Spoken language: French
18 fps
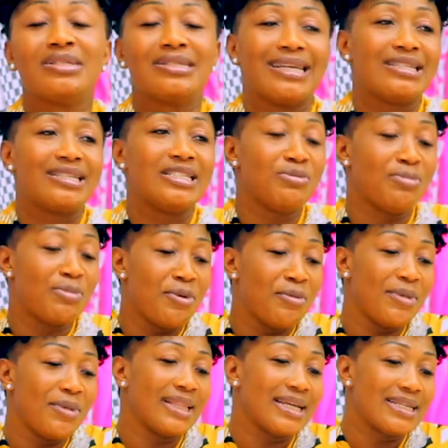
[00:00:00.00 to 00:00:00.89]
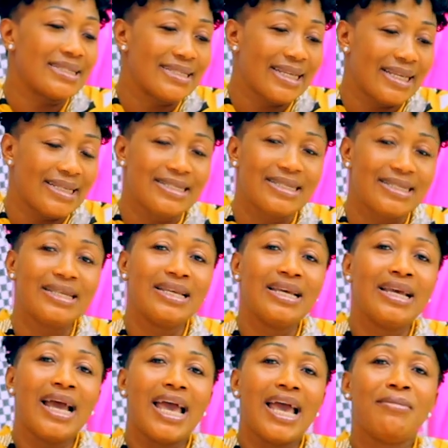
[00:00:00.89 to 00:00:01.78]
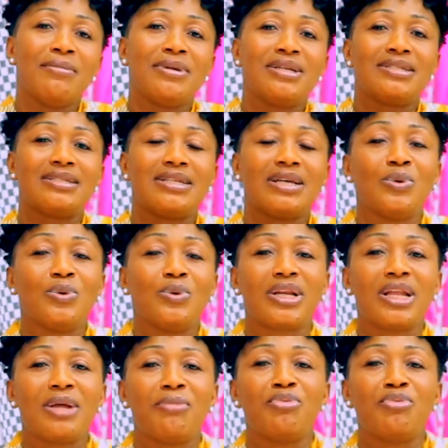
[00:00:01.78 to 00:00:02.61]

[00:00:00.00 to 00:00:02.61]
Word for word: C'est-à-dire, je dois me mettre en sexy, à un chiennes au rein,